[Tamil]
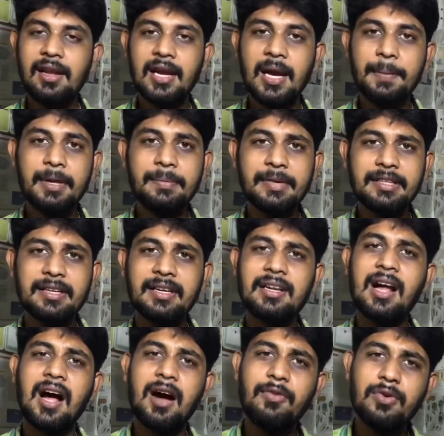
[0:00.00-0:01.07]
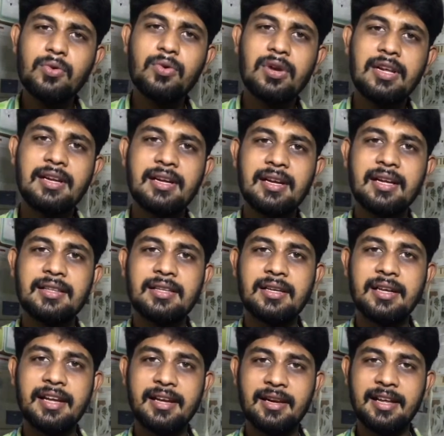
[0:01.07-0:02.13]
எப்படின்னு பார்த்தீங்கன்னா அவர் ஊரில் இருக்கிற அந்த
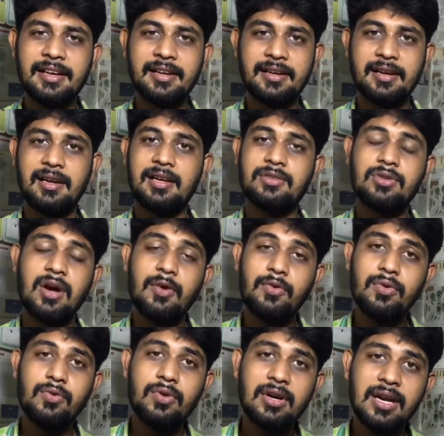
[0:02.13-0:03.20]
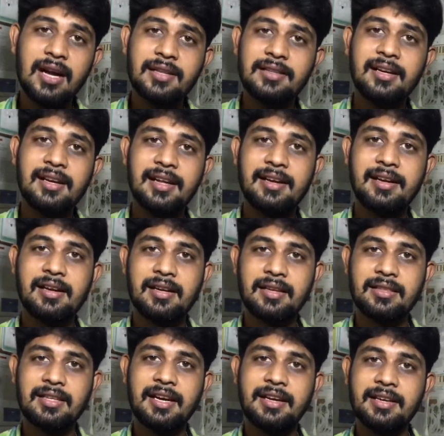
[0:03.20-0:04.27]
லேக் இருக்கு இல்லையா ஸோ அவர் ஊரில் அந்த லேக்கில் இருக்க
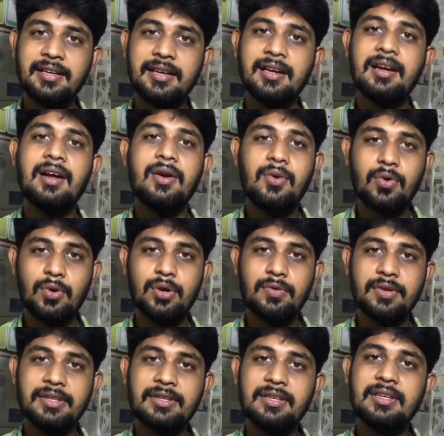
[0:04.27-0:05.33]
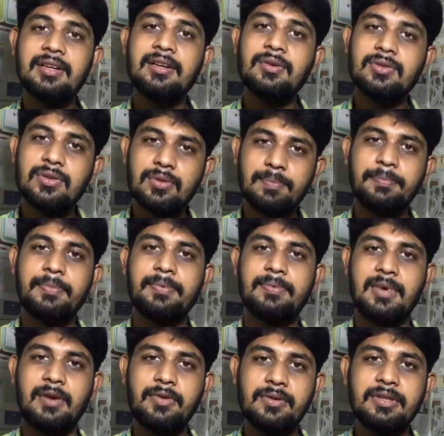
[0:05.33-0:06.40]
தண்ணியை கொண்டு வந்து ஸோ
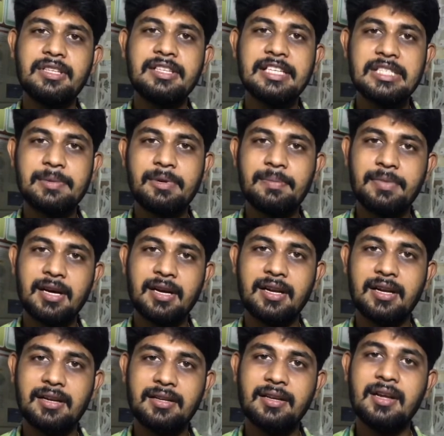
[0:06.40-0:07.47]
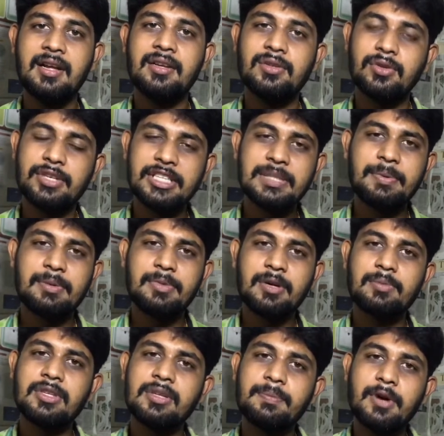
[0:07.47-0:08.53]
அவர் வந்து டெஸ்ட் பண்ணி பார்க்குறாரு ஸோ டெஸ்ட் பண்ணி
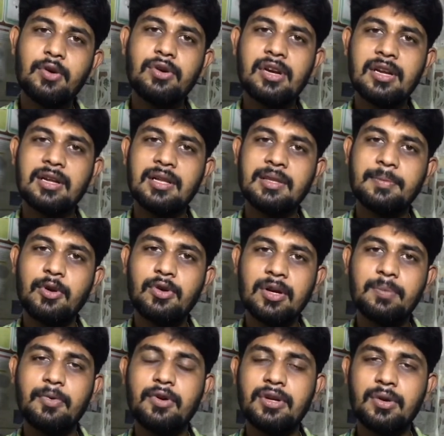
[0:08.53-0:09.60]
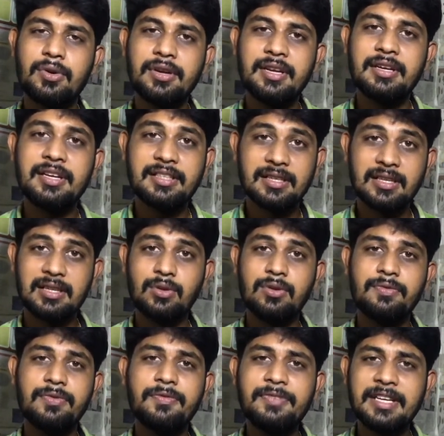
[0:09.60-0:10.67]
பார்க்கும்போது அந்த பவுடரில் அந்த பவுடர் போட்ட உடனே கிட்டத்தட்ட ஒரு
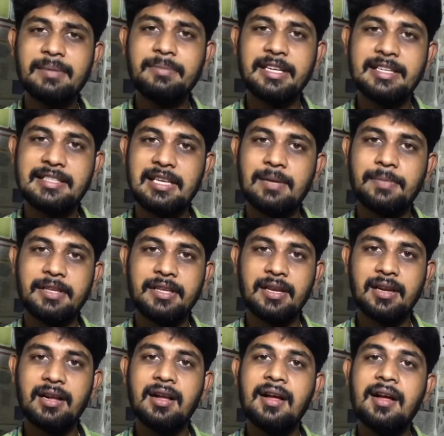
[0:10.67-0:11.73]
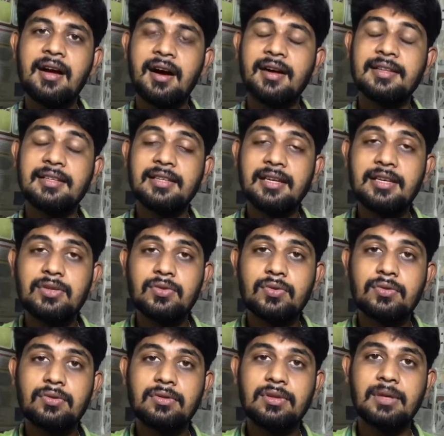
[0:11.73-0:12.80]
ஃபிஃப்டீன் மினிட்ஸ்லேயே பார்த்தீங்கன்னா அந்த தண்ணி
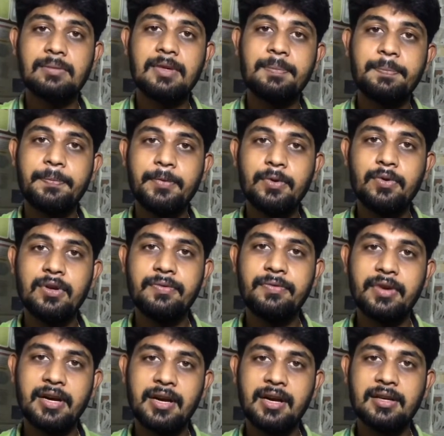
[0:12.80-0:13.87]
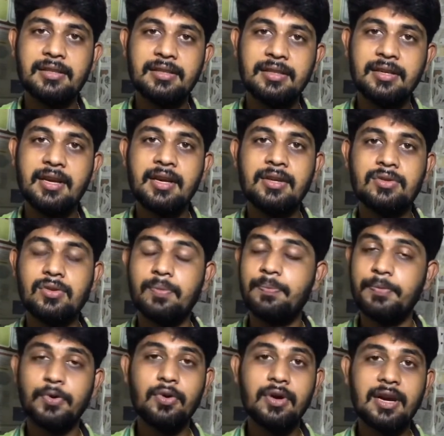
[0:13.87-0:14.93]
சுத்தமாக பியூரிஃபயர் ஆகுது ஸோ
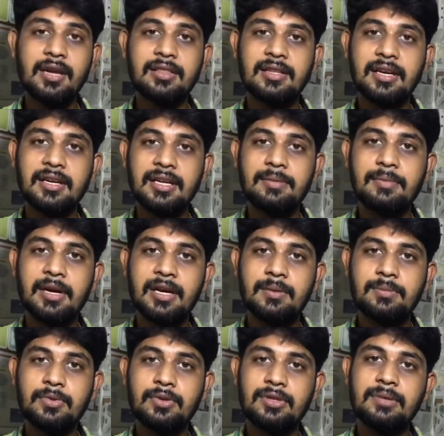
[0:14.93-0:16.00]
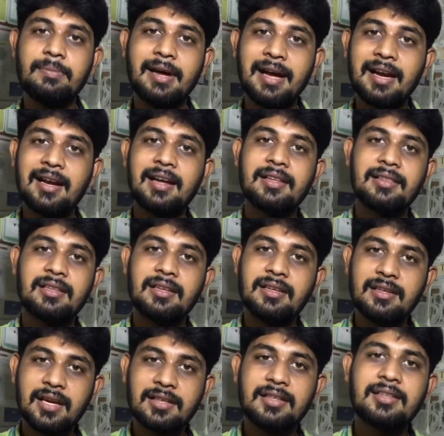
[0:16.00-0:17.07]
பியூராக தண்ணி மாறும்போது மேலே அந்த
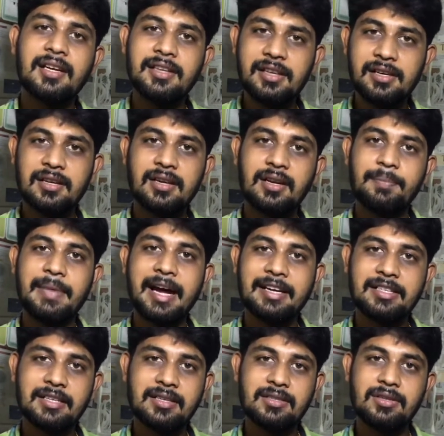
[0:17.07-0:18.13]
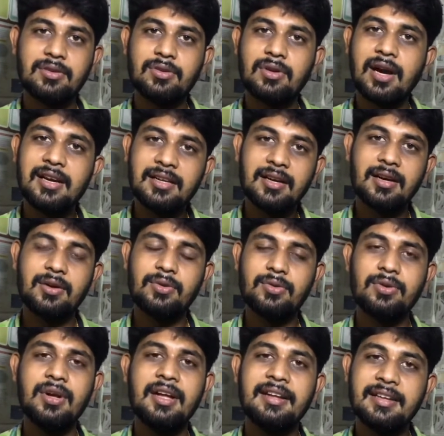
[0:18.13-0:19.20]
அந்த தண்ணியில் இருக்கிற பேக்டீரியாஸ் இருக்கட்டும் அழுக்காக
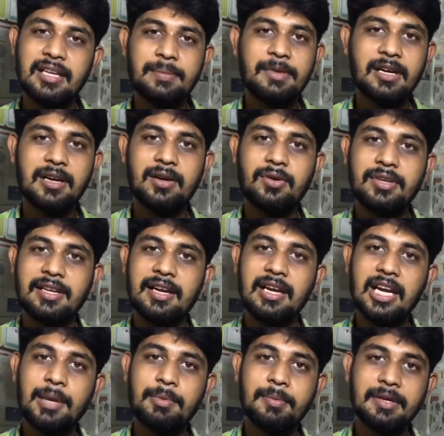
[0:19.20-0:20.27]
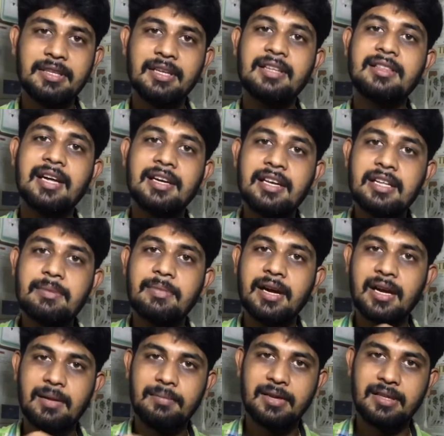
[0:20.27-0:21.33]
இருக்கட்டும் கிருமிகளாக இருக்கட்டும் எல்லாமே பார்த்தீங்கன்னா தண்ணிக்கு
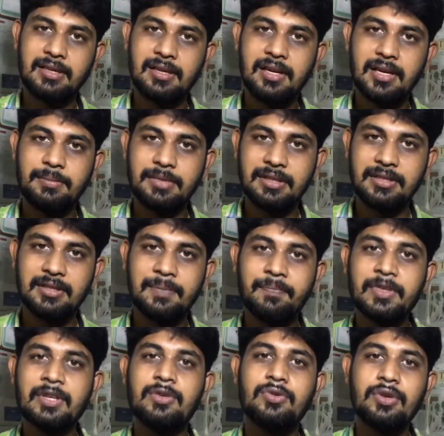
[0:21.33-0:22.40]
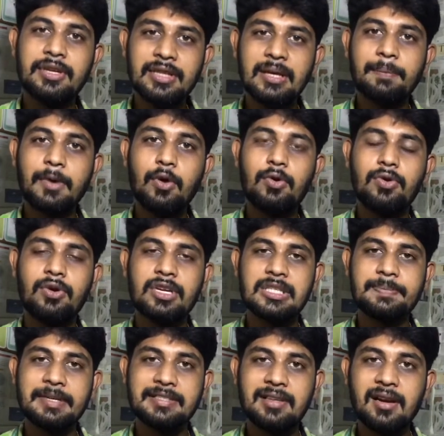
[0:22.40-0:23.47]
மேலே மிதக்க ஆரம்பிக்குது ஸோ இந்த பவுடரோட
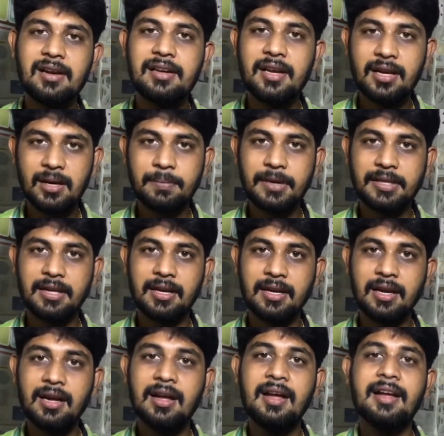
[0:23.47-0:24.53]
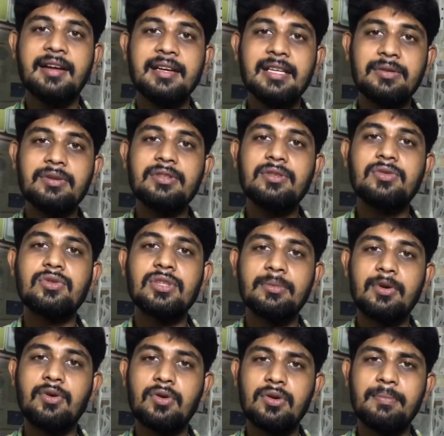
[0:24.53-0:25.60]
ஸ்பெஷாலிட்டி என்னன்னு பார்த்தீங்கன்னா இது வந்து
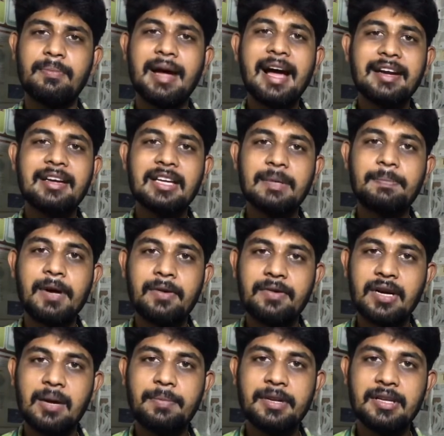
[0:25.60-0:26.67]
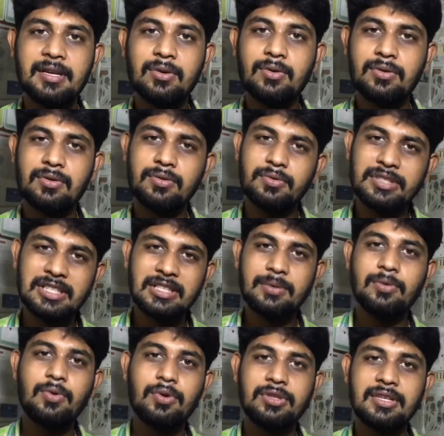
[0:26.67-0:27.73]
சுத்தமாக ஒரு மேக்னெட்டிக் பவர் அப்படிங்கிற ஒரு
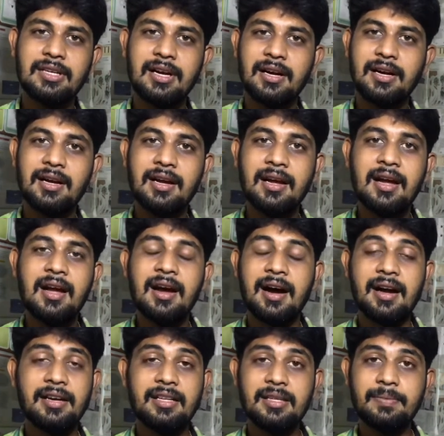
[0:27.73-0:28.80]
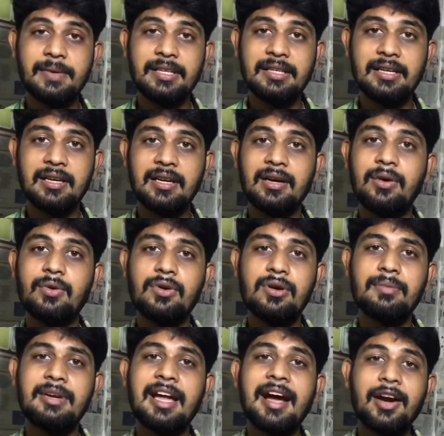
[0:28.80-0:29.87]
விஷயத்தையும் கொடுத்துருக்காங்க அண்ட் இது பார்த்தீங்கன்னா ஒரு
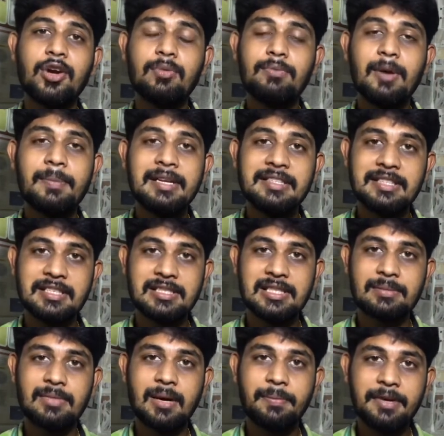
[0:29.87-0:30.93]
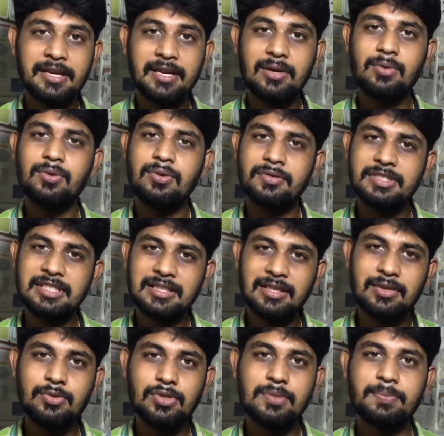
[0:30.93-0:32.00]
நேனோ பப்ளிக் சிஸ்டம் அப்படிங்கிற ஒரு விஷயத்தை
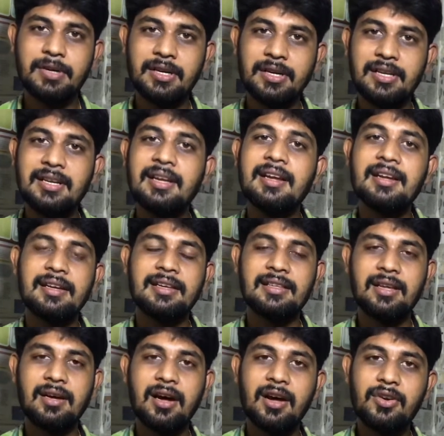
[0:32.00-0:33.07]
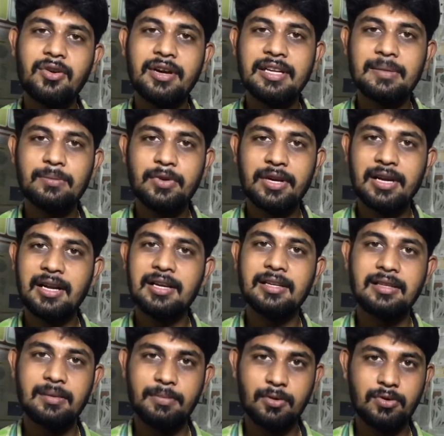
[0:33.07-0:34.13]
யூஸ் பண்ணி இந்த ஆர்கானிக் முறையில்
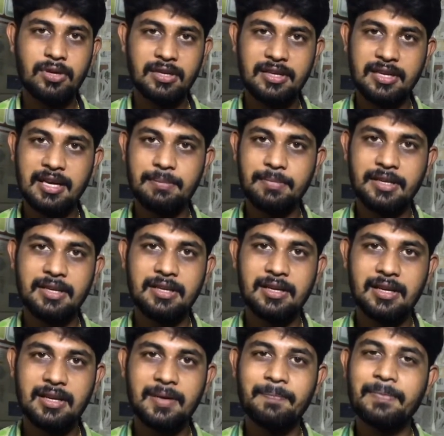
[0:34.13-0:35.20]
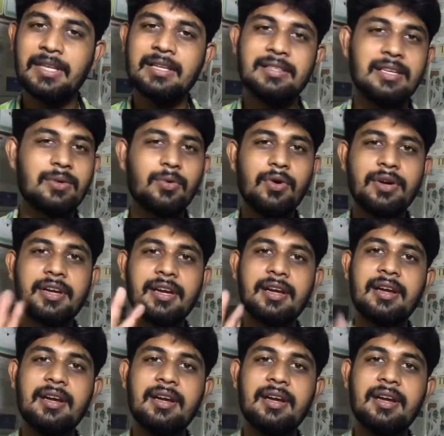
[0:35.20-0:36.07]
இந்த பவுடரை கிரியேட் பண்ணியிருக்காங்க சரி ஓகே